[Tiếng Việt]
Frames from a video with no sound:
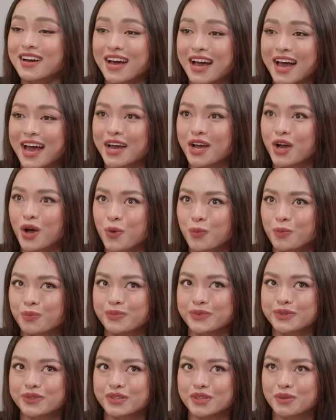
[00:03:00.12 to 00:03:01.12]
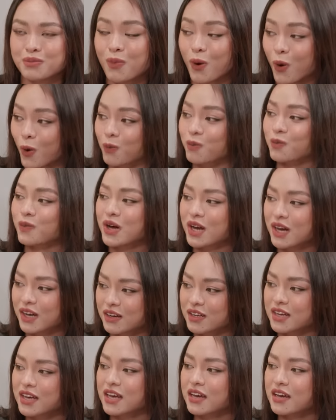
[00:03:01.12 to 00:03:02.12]
hai không một một
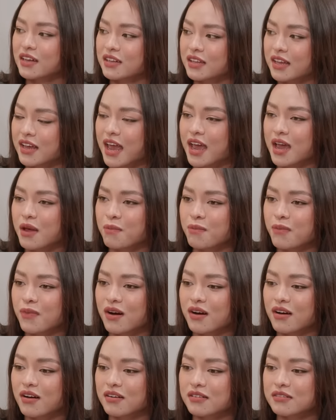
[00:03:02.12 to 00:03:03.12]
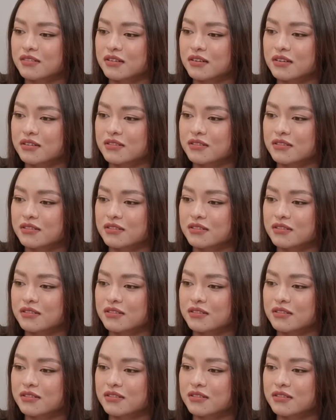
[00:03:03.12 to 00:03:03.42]
thì em uh,